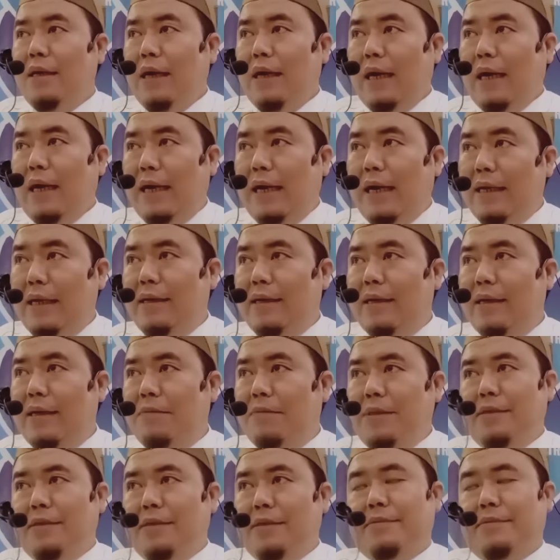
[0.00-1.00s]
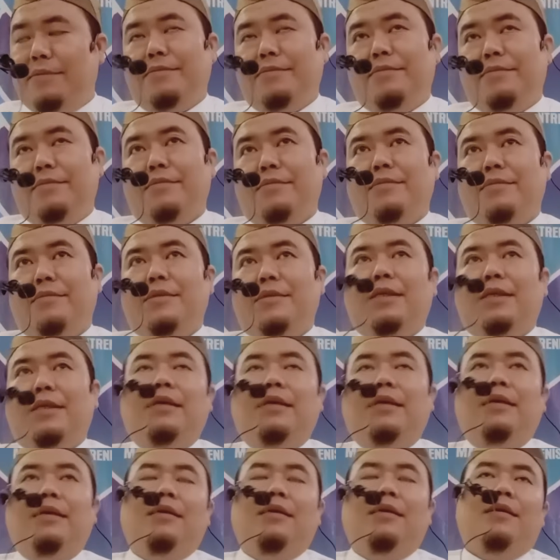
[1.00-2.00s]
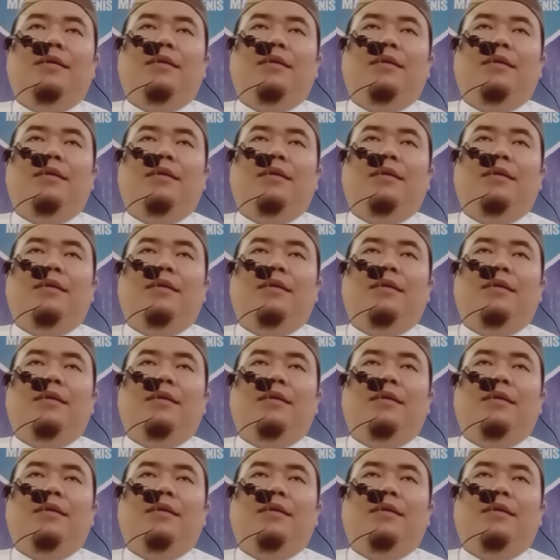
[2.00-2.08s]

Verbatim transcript: 'alan nabi. Ya.